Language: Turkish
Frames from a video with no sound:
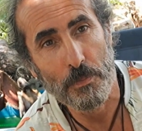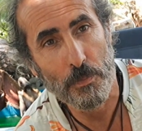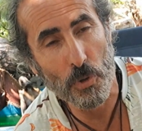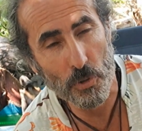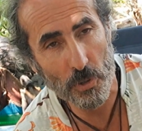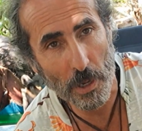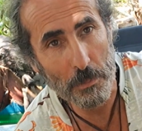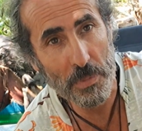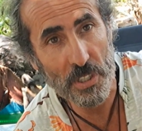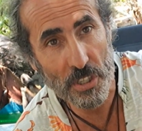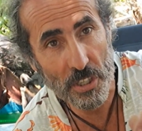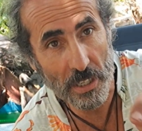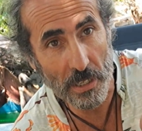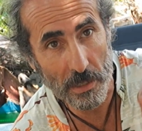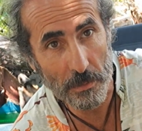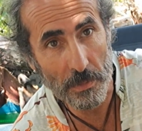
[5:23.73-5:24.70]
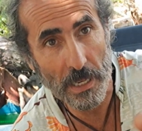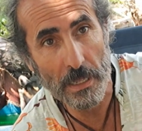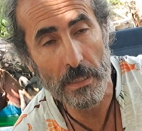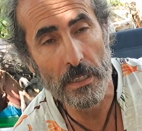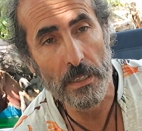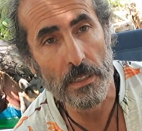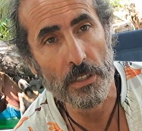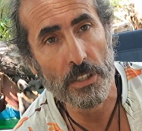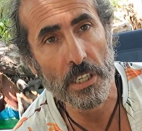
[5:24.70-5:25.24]
Buradan bir çıkarım
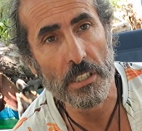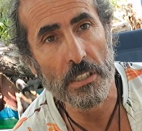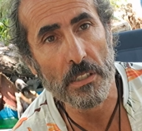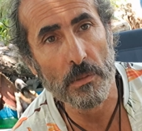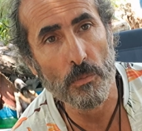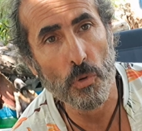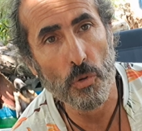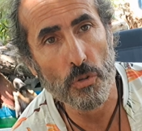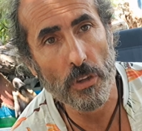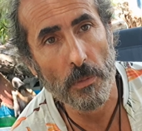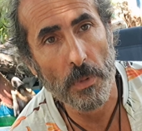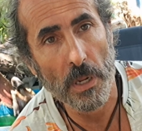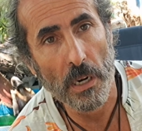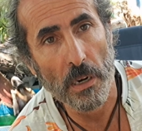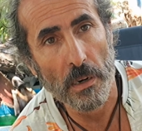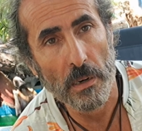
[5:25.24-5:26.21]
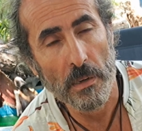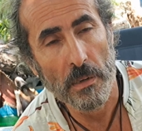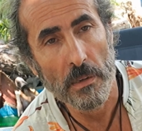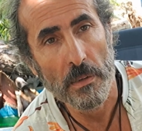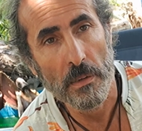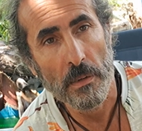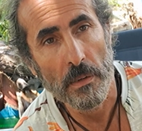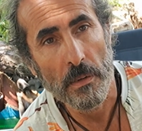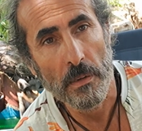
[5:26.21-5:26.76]
elde edeceksin muhtemelen.
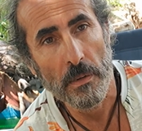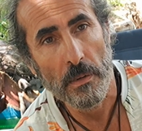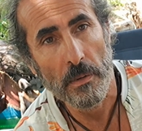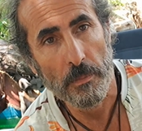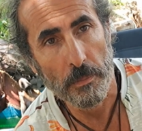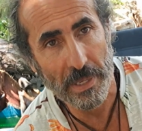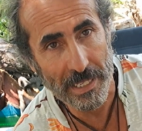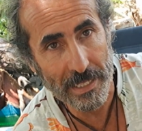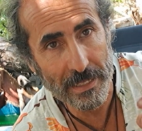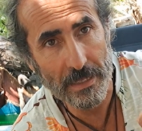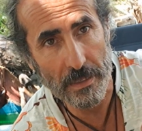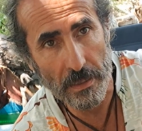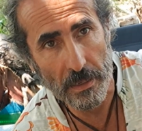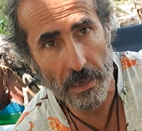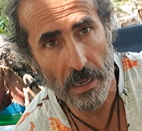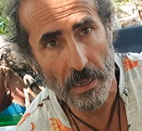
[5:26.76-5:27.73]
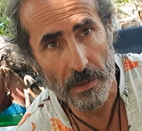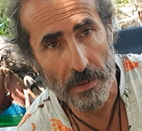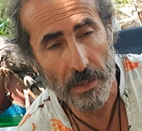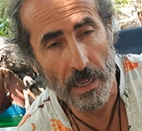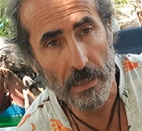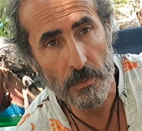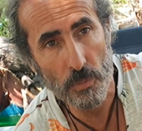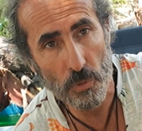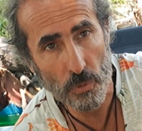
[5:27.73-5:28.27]
Beni
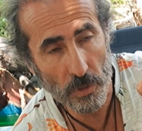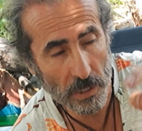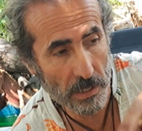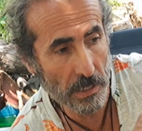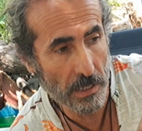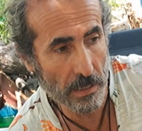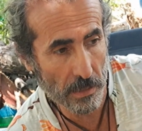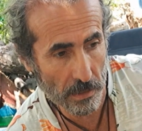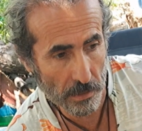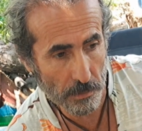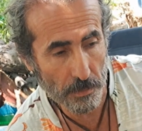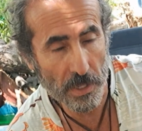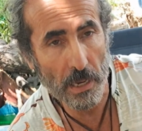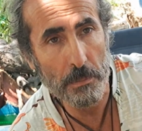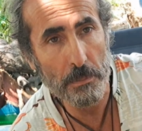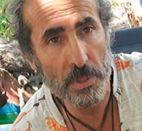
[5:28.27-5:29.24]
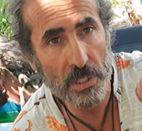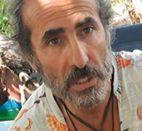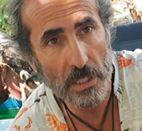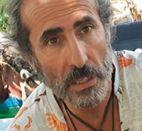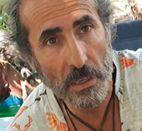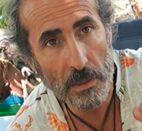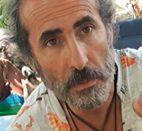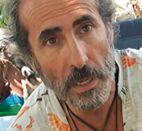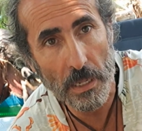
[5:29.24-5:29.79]
dinleyenler bu dediklerimden bir
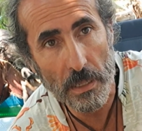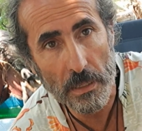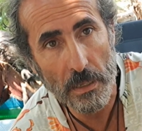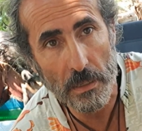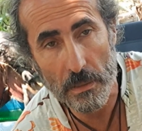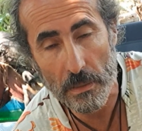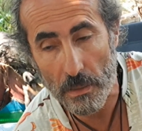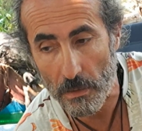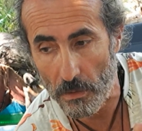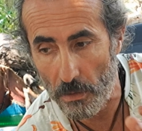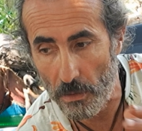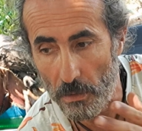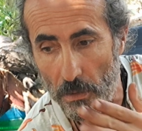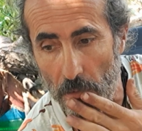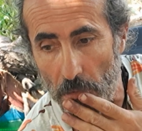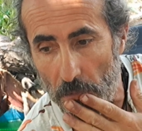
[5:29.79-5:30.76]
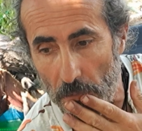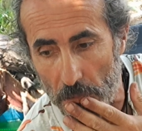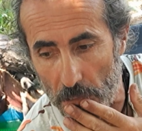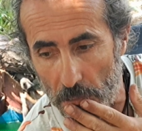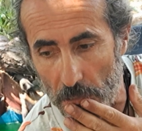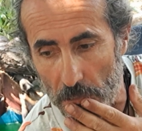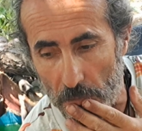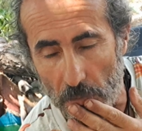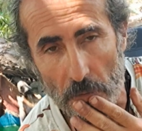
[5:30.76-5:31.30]
çıkarım elde edecek. Aa
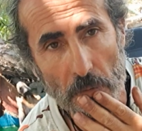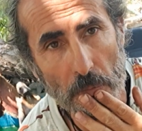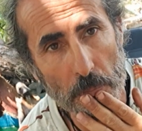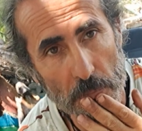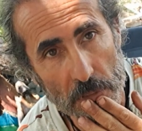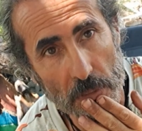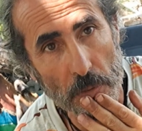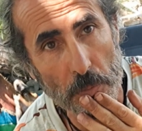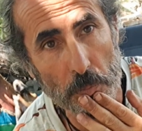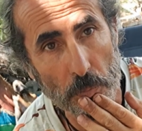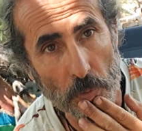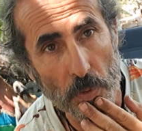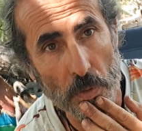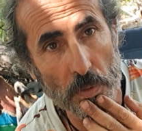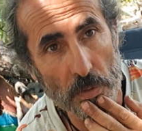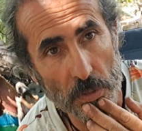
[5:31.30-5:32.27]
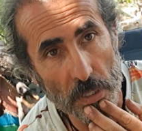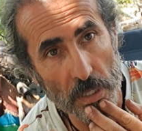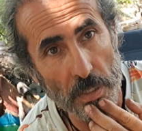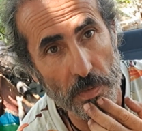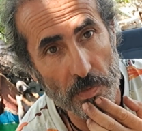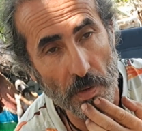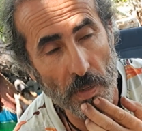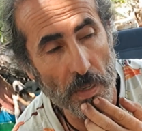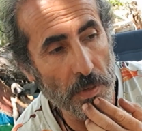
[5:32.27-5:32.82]
siktir lan biz de böyle şeyiz
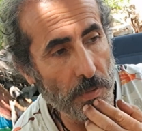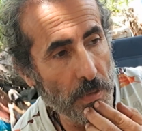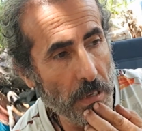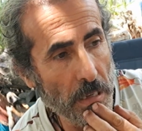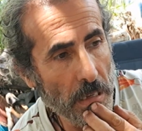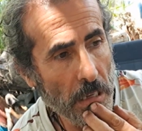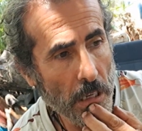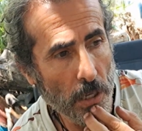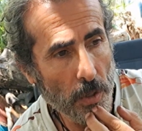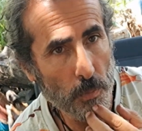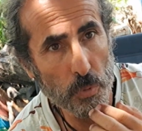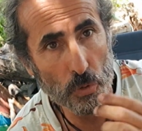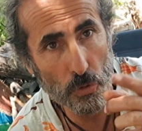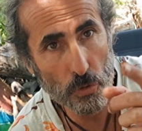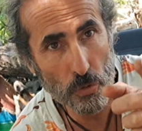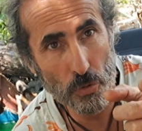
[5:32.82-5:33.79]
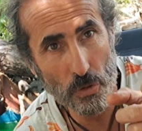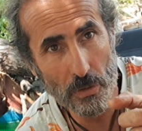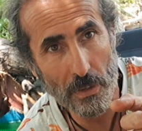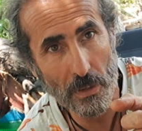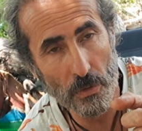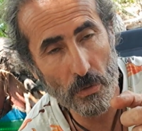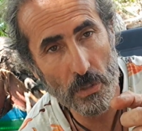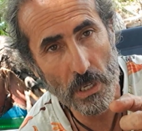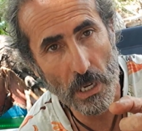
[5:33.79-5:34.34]
falan diye. Bunu
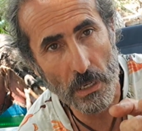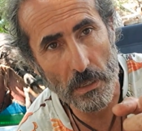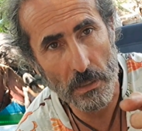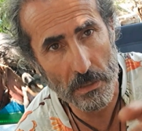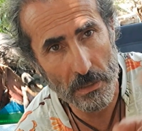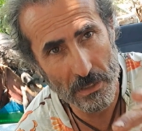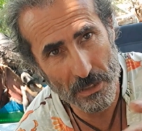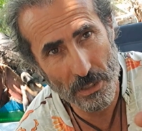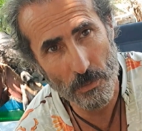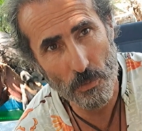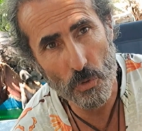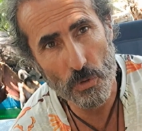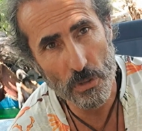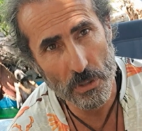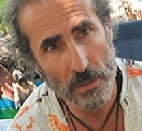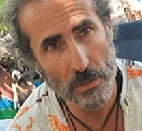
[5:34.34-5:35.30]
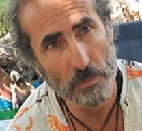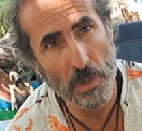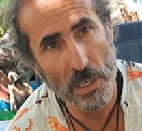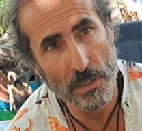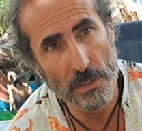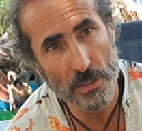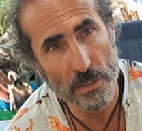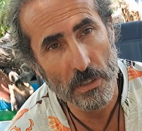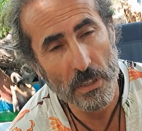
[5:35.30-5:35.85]
çocuklara özel yayınlayacağım. Onun için
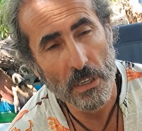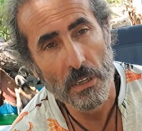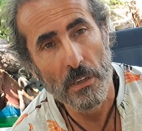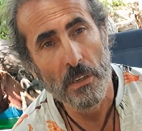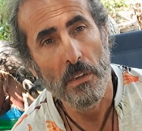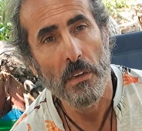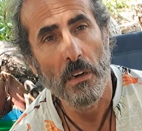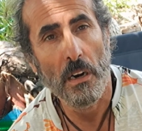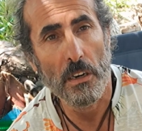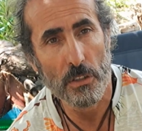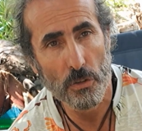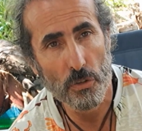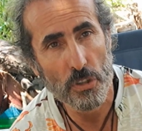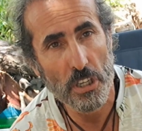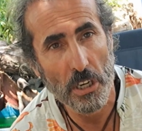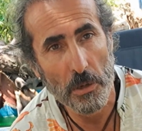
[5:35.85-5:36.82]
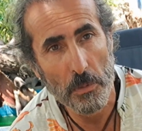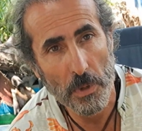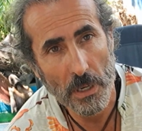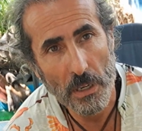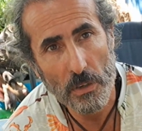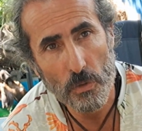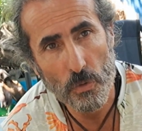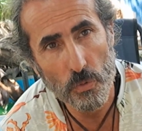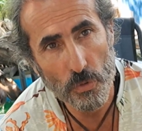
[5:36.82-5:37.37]
bazı argo
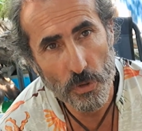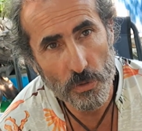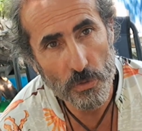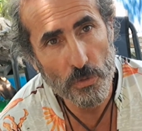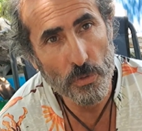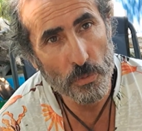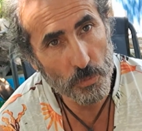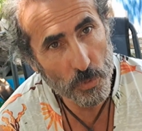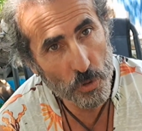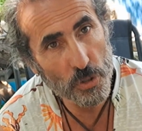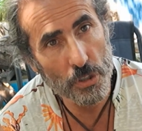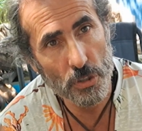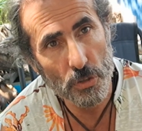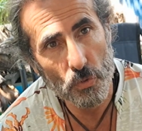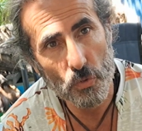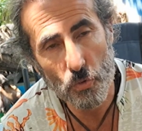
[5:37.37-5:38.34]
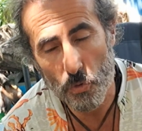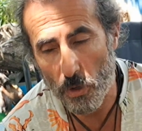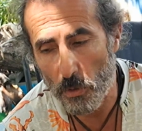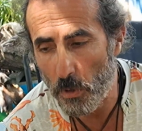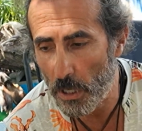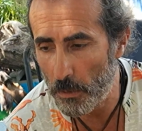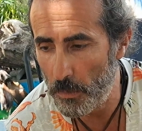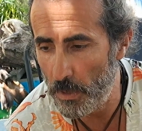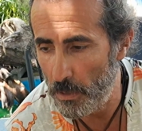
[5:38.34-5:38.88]
kelimeler kullanıyorum. Bunun için kusura
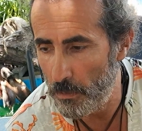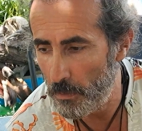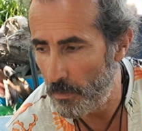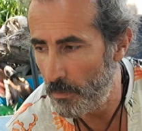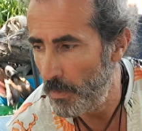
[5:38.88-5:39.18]
bakmayın.